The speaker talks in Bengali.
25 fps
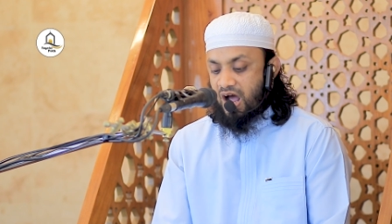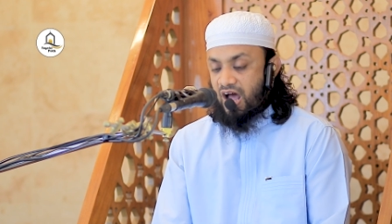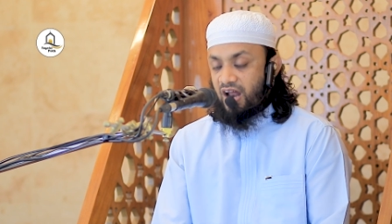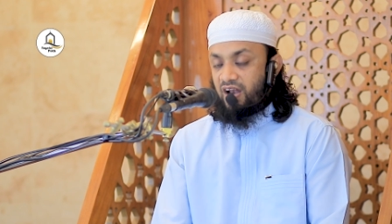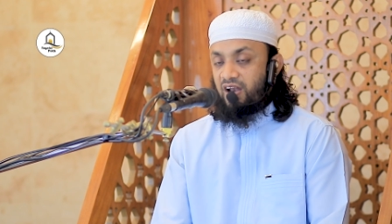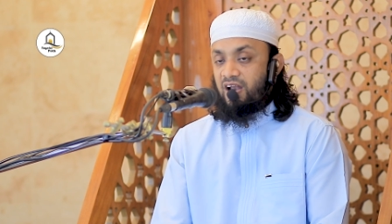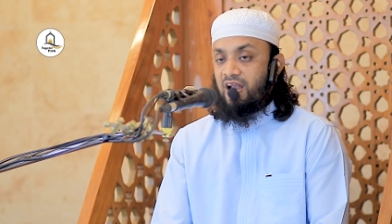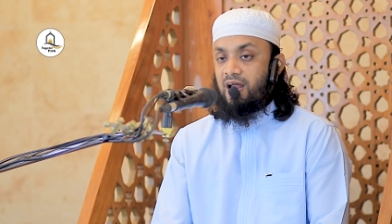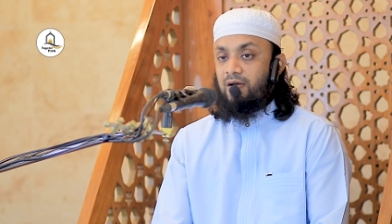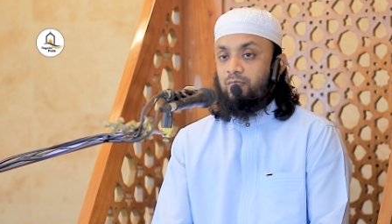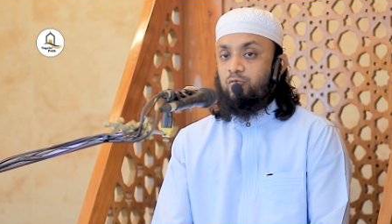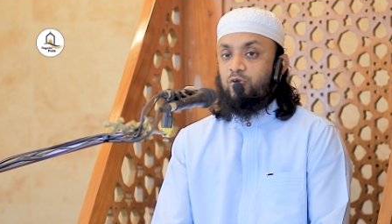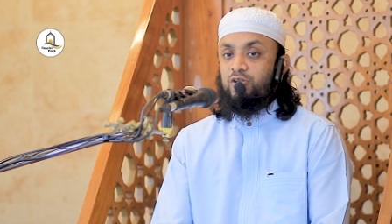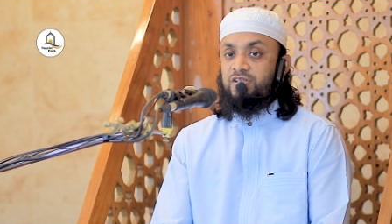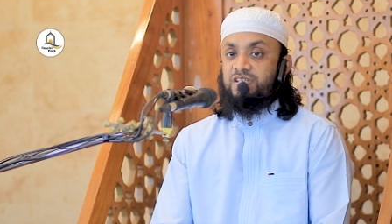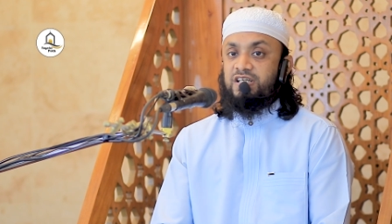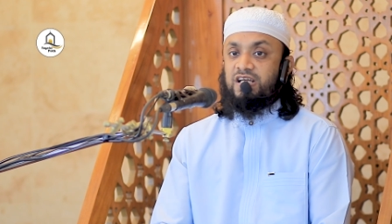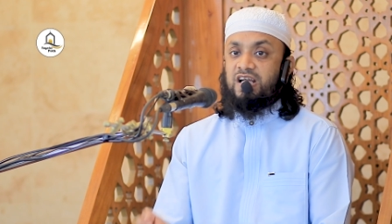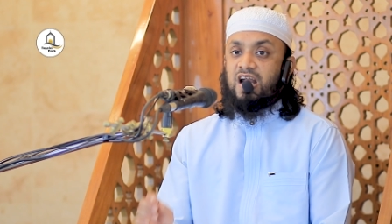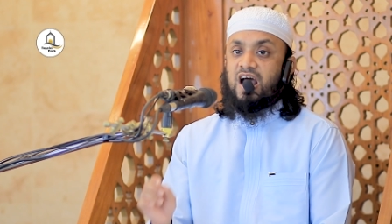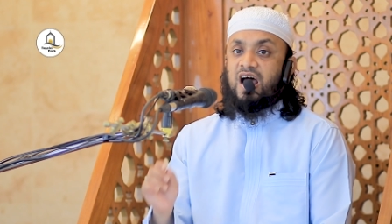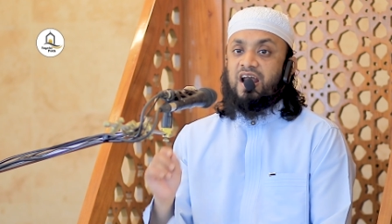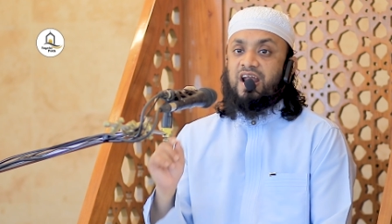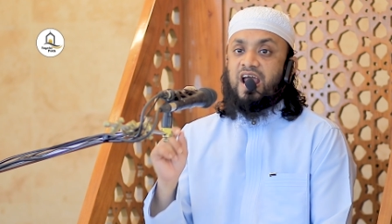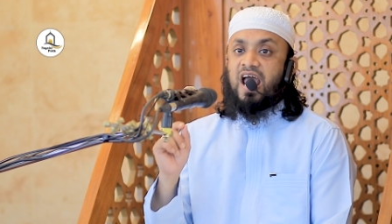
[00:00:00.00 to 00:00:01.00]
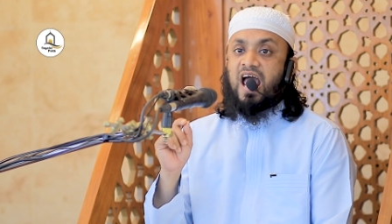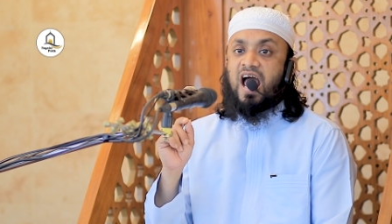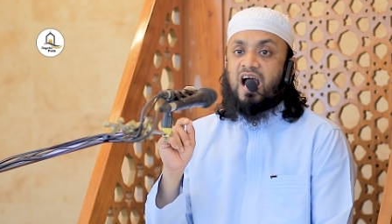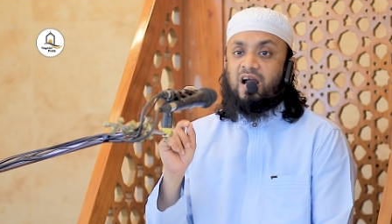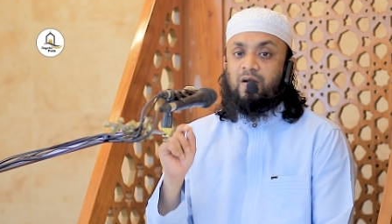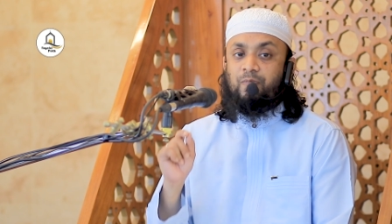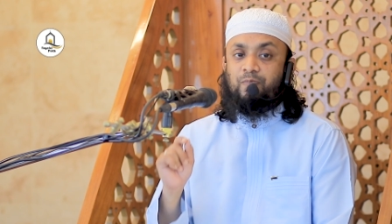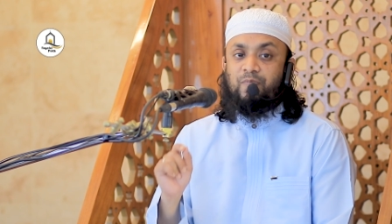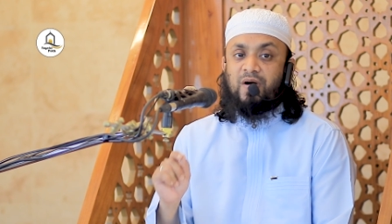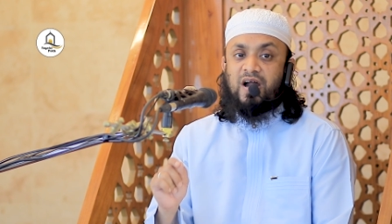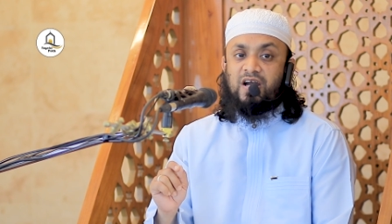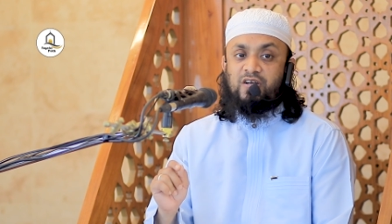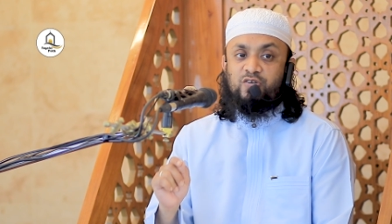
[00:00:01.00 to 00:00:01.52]
আল্লাহ বলছেন আর
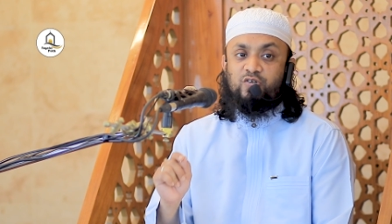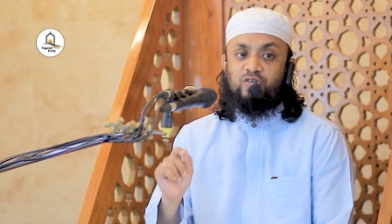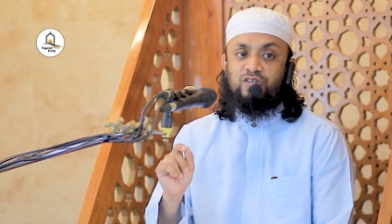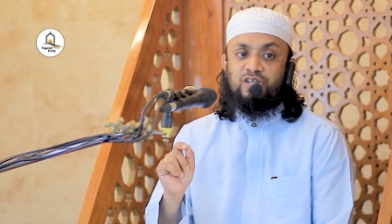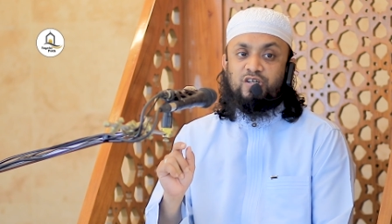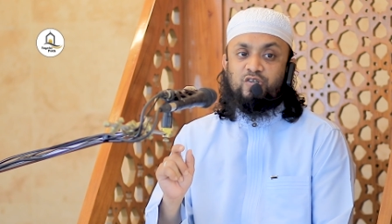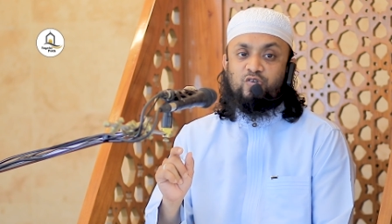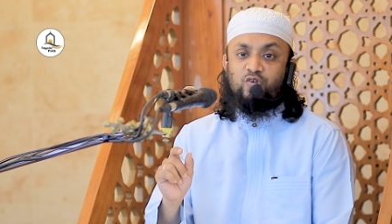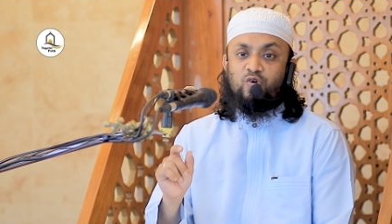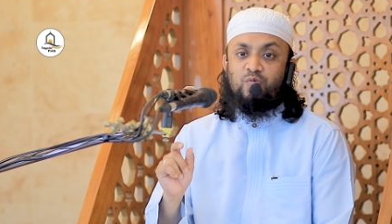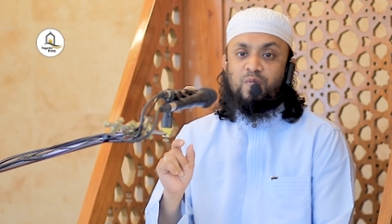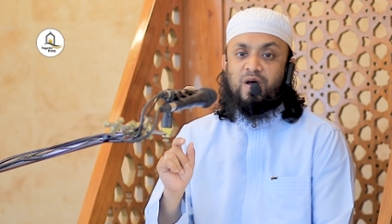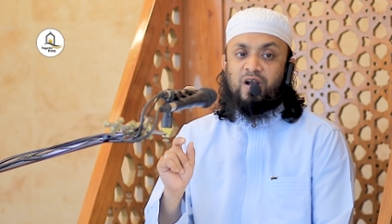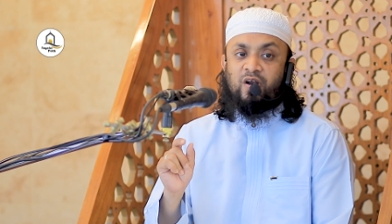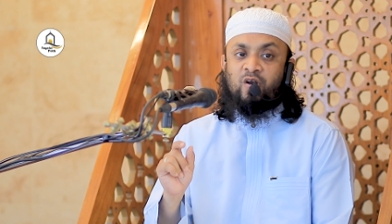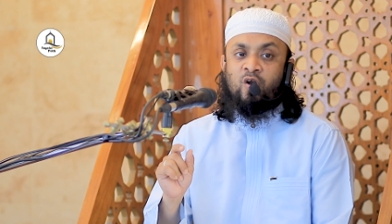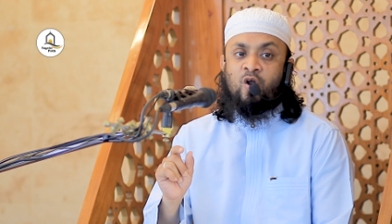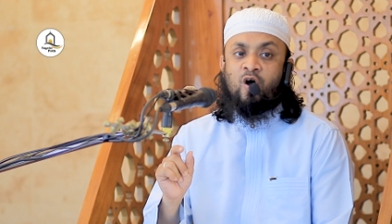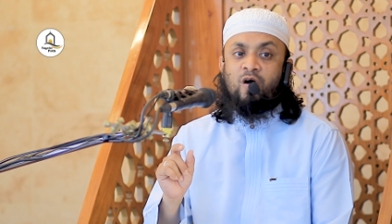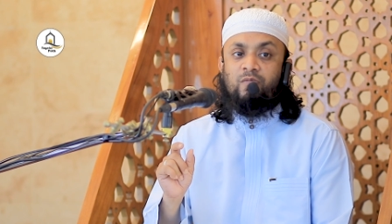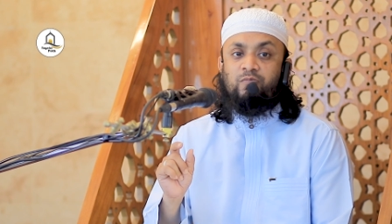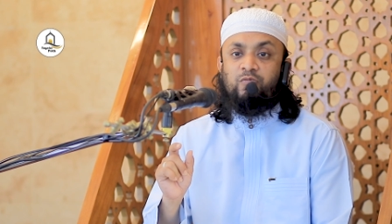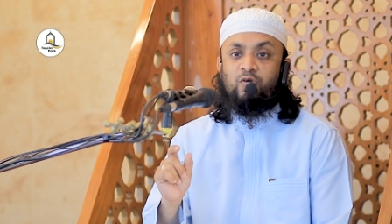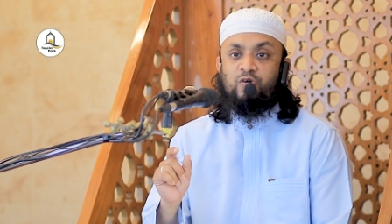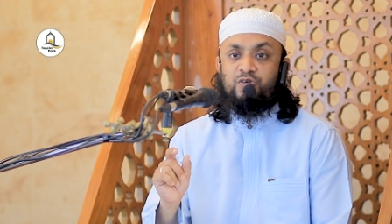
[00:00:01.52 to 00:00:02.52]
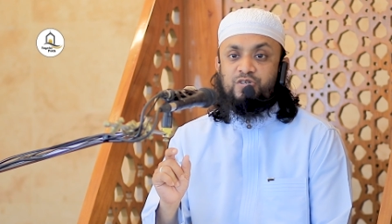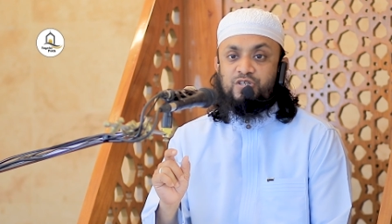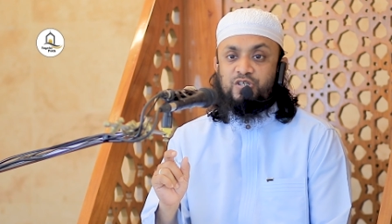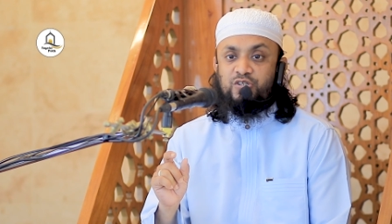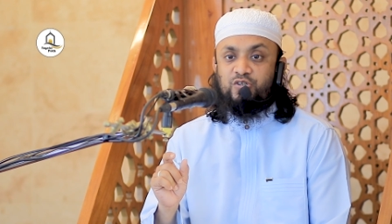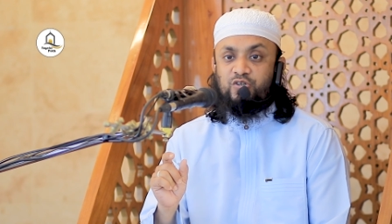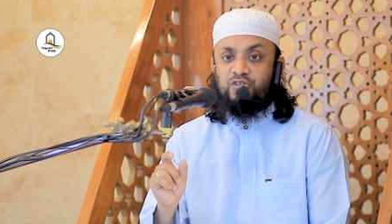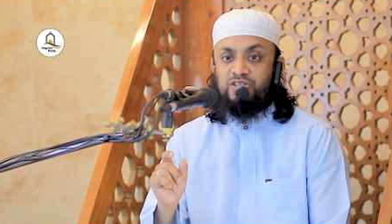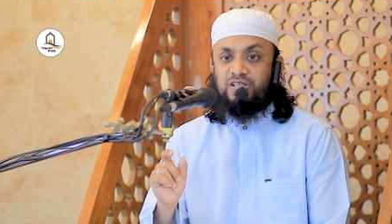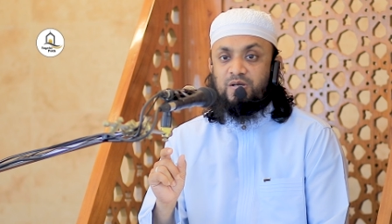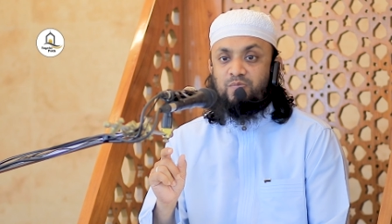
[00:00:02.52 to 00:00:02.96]
একবার যদি তোমার রব ঘোষিত